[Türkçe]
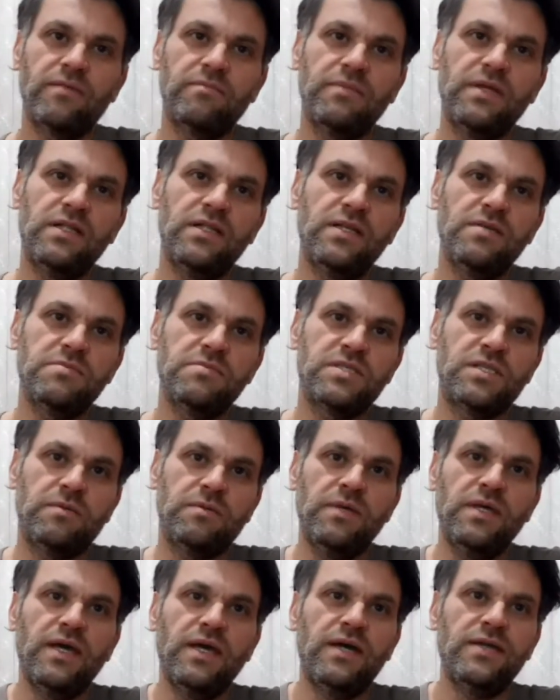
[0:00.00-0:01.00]
bildiğimiz
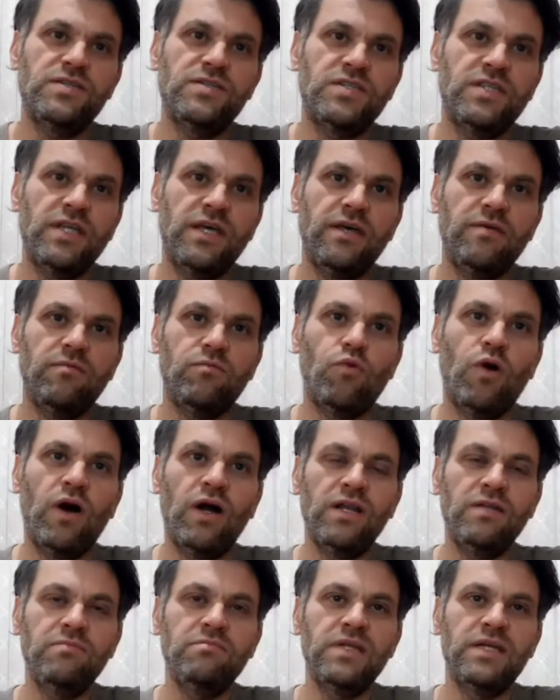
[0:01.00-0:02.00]
gibi ya işte
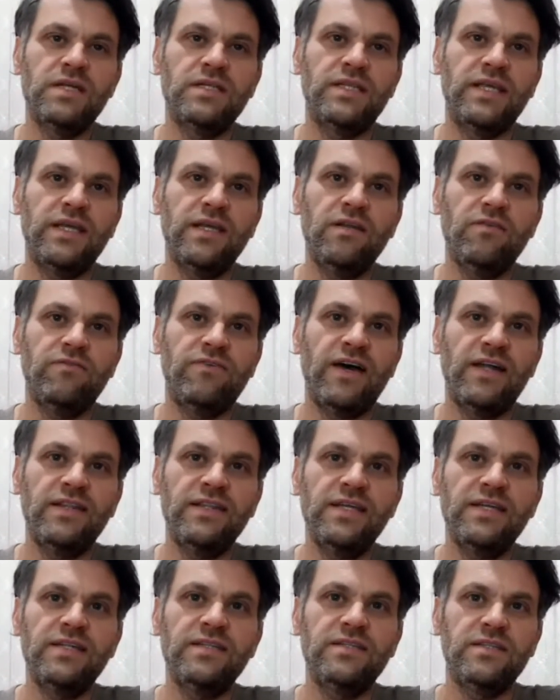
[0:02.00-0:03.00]
muallimleri değil
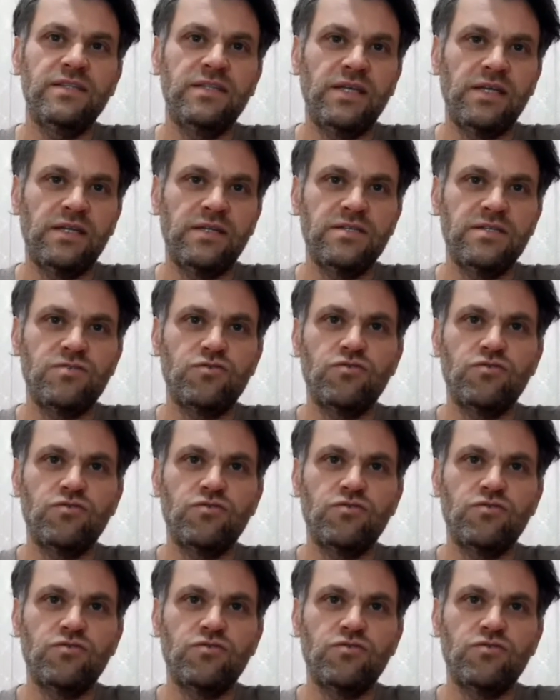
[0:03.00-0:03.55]
fenleri dinleyiniz.